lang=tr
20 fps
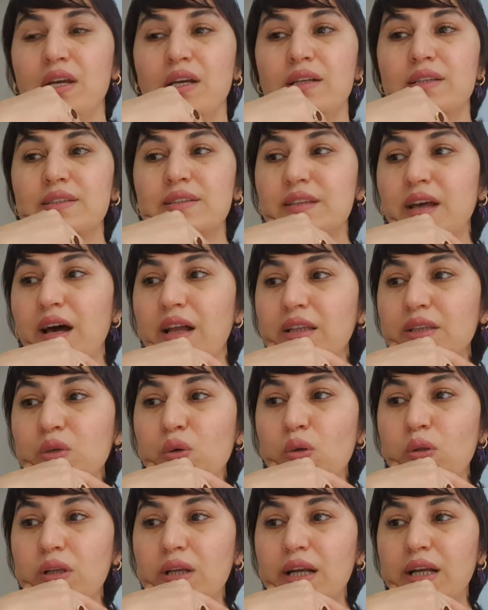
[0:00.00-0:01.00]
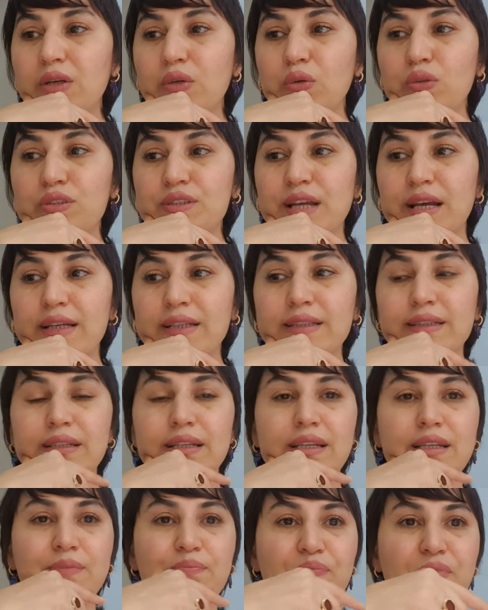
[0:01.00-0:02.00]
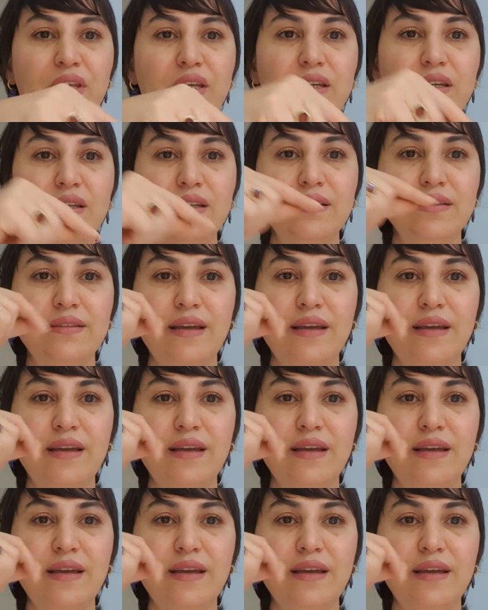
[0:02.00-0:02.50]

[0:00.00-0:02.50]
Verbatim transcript: Sağlık olarak özellikle e,